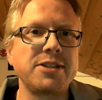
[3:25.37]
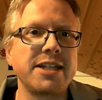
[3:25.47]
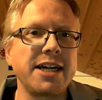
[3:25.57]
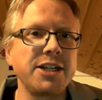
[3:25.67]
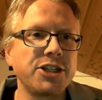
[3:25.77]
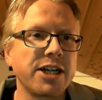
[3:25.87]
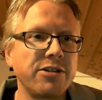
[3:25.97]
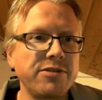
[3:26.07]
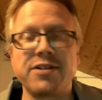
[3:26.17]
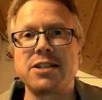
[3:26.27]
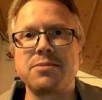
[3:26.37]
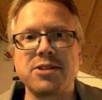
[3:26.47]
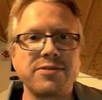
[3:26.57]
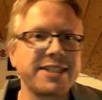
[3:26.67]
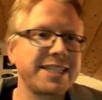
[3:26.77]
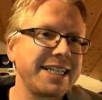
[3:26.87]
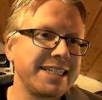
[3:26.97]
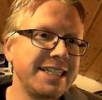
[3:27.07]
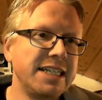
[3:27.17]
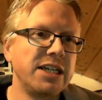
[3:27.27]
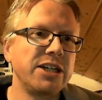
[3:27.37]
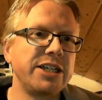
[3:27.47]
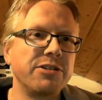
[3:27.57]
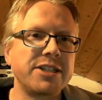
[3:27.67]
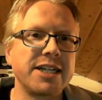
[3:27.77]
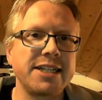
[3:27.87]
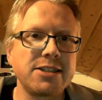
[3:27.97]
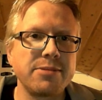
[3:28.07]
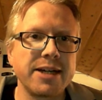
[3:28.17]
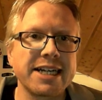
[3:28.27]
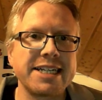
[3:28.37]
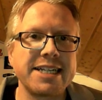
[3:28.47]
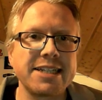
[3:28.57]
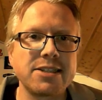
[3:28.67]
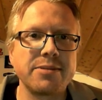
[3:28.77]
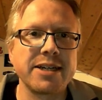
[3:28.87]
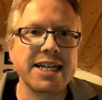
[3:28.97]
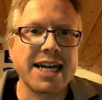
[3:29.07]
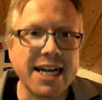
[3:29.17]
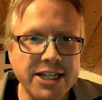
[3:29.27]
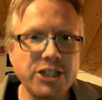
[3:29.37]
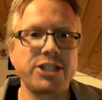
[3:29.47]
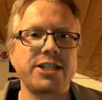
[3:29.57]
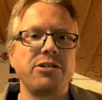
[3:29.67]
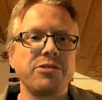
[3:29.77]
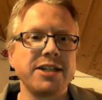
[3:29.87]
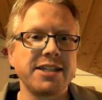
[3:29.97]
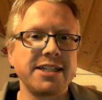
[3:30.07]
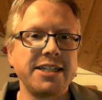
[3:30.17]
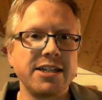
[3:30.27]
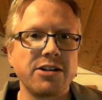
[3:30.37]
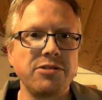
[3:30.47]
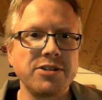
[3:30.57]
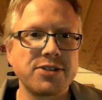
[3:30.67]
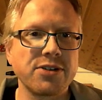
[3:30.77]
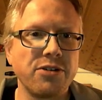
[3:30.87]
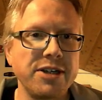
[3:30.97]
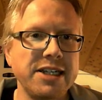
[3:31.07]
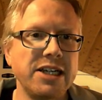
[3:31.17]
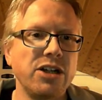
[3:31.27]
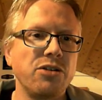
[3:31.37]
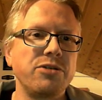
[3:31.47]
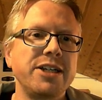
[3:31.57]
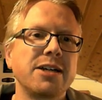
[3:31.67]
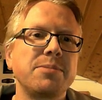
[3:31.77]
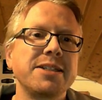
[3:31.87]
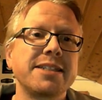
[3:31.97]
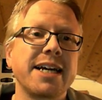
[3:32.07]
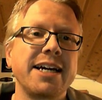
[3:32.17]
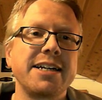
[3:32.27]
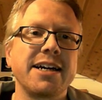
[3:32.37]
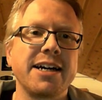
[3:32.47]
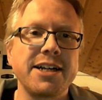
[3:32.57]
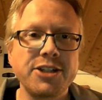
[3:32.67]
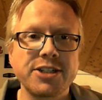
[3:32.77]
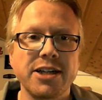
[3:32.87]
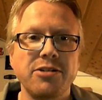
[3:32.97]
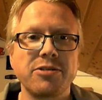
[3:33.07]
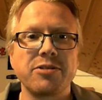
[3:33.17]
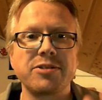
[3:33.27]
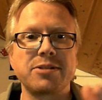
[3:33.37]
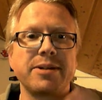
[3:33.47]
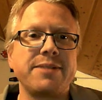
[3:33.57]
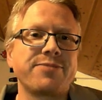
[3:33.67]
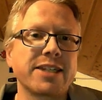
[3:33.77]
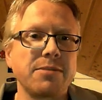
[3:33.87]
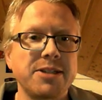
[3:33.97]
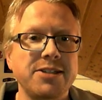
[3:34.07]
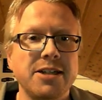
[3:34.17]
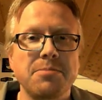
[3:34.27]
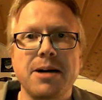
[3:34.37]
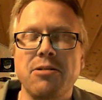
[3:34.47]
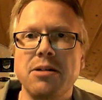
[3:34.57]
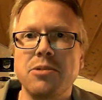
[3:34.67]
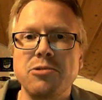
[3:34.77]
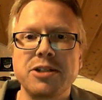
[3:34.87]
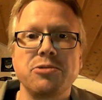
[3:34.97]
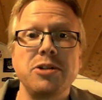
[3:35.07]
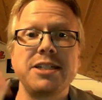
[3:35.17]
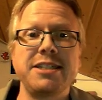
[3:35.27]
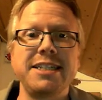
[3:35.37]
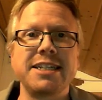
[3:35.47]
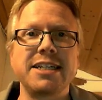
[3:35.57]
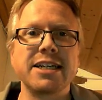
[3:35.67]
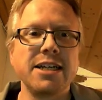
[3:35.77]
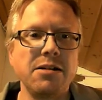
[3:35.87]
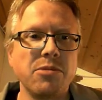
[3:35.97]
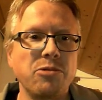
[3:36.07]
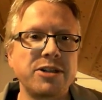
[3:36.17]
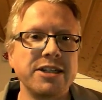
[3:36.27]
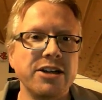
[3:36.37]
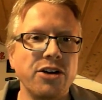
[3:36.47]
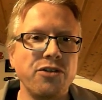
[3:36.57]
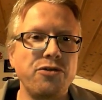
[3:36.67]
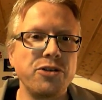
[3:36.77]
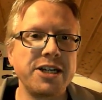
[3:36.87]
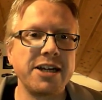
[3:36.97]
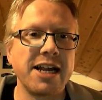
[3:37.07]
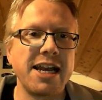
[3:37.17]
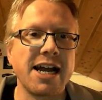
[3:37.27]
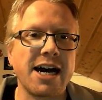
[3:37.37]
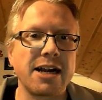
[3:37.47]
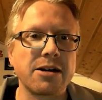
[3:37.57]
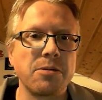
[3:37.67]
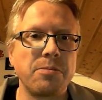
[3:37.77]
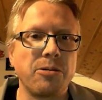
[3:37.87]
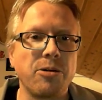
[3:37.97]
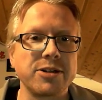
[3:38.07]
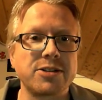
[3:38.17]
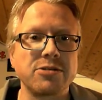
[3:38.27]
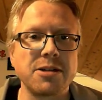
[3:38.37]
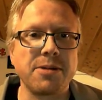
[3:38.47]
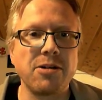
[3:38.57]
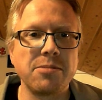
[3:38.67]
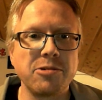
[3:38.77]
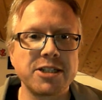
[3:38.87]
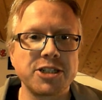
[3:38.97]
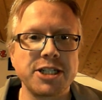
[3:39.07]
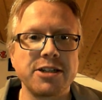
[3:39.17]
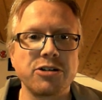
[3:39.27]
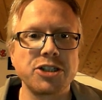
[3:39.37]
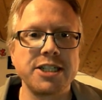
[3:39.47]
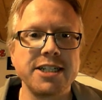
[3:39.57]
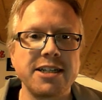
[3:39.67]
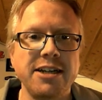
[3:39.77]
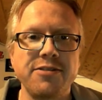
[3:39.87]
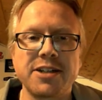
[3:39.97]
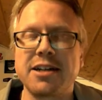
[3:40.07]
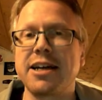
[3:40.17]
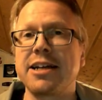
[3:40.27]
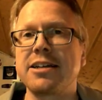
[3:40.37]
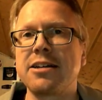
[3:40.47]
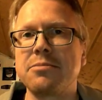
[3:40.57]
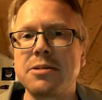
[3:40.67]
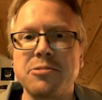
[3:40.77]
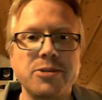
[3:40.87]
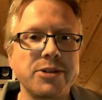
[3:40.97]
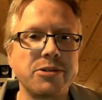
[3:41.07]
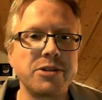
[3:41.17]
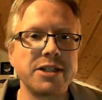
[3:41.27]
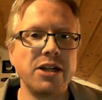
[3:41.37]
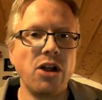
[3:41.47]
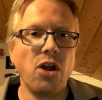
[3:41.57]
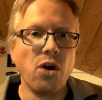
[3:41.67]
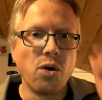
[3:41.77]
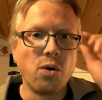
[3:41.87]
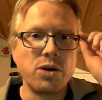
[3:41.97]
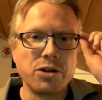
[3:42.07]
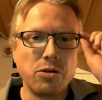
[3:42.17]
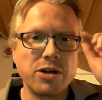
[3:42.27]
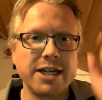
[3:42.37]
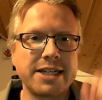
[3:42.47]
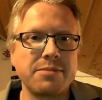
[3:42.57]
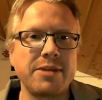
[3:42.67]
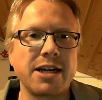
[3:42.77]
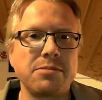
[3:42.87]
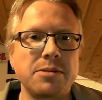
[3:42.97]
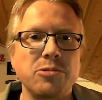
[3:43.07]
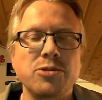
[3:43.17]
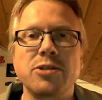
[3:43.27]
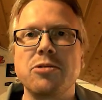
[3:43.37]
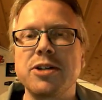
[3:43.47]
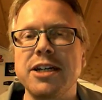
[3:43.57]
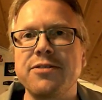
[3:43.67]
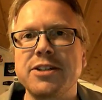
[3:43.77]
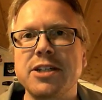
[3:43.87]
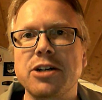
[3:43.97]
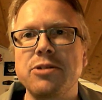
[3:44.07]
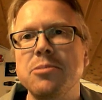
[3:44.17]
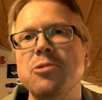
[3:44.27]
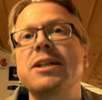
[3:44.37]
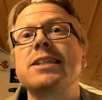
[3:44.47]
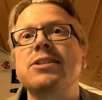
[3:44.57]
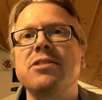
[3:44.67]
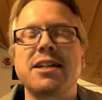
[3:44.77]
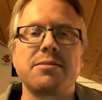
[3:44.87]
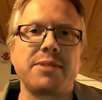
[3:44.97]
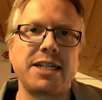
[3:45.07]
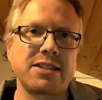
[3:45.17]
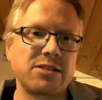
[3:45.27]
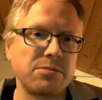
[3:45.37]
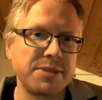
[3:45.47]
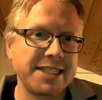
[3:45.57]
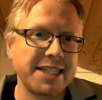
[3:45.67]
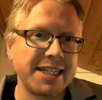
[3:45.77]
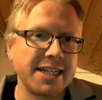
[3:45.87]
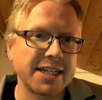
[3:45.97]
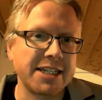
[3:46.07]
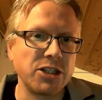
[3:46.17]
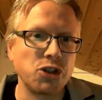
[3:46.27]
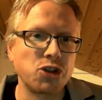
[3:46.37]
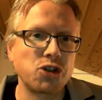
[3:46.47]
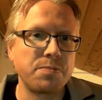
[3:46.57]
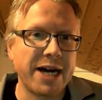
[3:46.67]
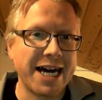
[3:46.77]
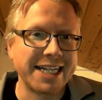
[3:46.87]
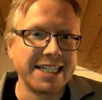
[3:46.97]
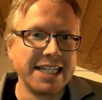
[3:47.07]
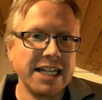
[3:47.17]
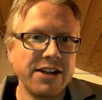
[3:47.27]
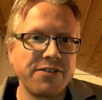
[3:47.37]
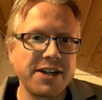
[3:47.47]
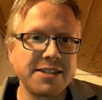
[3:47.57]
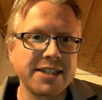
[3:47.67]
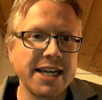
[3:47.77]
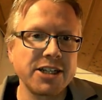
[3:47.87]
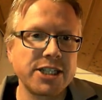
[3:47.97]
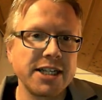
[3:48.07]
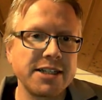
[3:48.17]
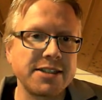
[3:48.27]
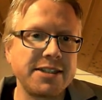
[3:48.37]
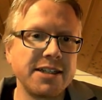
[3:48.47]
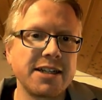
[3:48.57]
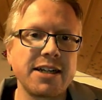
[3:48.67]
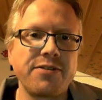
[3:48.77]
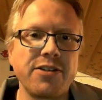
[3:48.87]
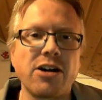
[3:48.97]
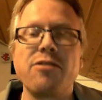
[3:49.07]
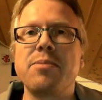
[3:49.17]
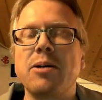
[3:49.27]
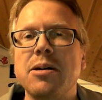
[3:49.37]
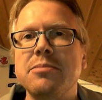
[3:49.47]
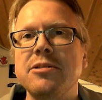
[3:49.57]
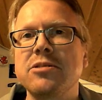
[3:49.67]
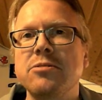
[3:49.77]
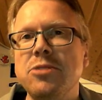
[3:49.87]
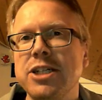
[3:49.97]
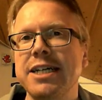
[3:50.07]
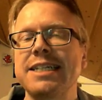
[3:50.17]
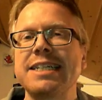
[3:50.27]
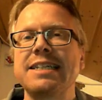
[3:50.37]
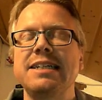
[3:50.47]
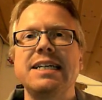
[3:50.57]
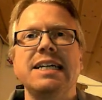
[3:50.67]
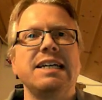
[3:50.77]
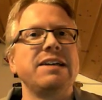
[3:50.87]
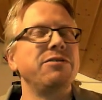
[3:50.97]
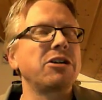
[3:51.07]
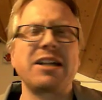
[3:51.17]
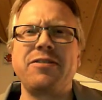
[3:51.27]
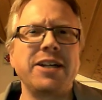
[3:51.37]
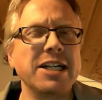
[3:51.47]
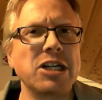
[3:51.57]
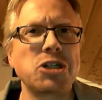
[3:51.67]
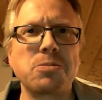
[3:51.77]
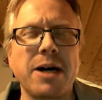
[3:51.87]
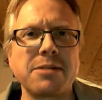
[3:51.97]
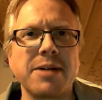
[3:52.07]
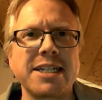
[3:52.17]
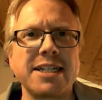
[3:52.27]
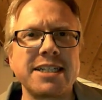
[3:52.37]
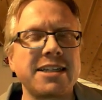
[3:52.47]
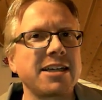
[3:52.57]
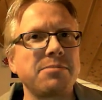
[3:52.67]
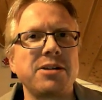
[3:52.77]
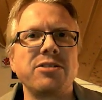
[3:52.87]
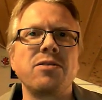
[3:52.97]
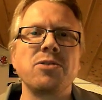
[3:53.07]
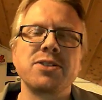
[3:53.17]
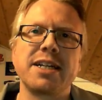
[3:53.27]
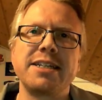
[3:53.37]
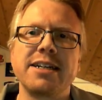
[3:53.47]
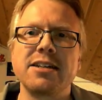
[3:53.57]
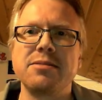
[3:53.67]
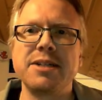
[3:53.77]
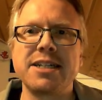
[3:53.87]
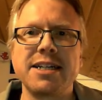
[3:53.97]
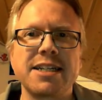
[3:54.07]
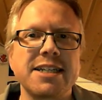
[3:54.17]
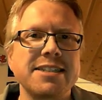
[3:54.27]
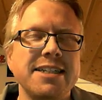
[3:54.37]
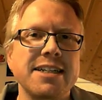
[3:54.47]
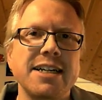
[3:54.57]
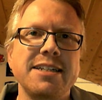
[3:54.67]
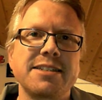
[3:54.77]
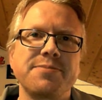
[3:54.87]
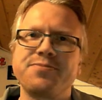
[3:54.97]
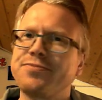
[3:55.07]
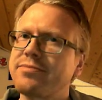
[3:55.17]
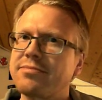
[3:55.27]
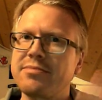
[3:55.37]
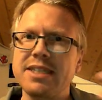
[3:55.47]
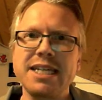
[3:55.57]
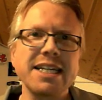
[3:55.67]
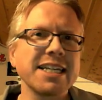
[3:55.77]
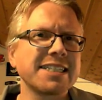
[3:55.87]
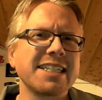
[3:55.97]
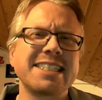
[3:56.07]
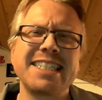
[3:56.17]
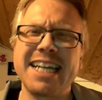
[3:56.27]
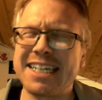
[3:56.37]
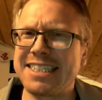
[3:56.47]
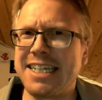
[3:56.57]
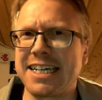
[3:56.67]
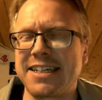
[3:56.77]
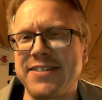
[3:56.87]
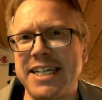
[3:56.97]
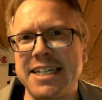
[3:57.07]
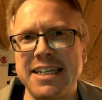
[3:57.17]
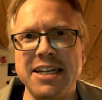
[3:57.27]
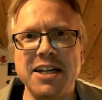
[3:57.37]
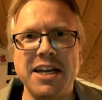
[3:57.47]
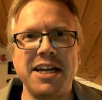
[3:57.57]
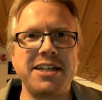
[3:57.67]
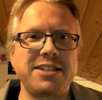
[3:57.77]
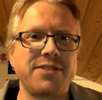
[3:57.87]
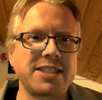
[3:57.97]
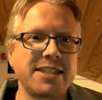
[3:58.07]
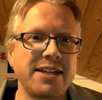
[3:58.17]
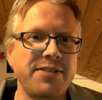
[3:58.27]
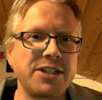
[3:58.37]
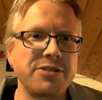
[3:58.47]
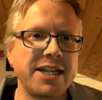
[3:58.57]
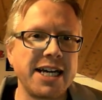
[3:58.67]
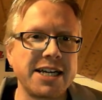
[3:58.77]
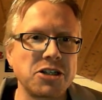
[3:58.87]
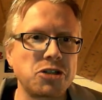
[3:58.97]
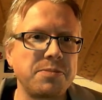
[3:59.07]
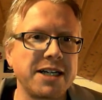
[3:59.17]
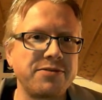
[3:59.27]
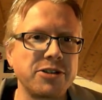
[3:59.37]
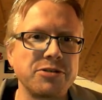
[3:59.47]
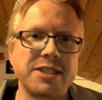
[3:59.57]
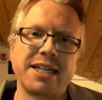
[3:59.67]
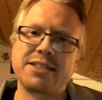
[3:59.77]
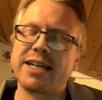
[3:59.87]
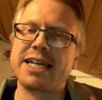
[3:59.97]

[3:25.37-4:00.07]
hineinschauen, falls man sowas hat. Hier unter Netzwerk, Netzwerkeinstellungen, dann hier nach unten scrollen und hier gibt es eine Einstellung und zwar gibt es hier den Power Mode und den Green Mode für die LAN-Ports. Und der Power Mode steht auch schon hier, der liefert dann 1 Gigabit pro Sekunde und 100 Megabit pro Sekunde liefert der Green Mode, der soll dann am Ende so ein bisschen Energie sparen. Falls das eingestellt ist, hier dann einfach auf Power Mode umschalten wirklich viel spart man da nicht. Ich habe mal irgendwo so einen Artikel im Internet gelesen, dass das sehr, sehr wenig ist, was da eventuell eingespart wird und also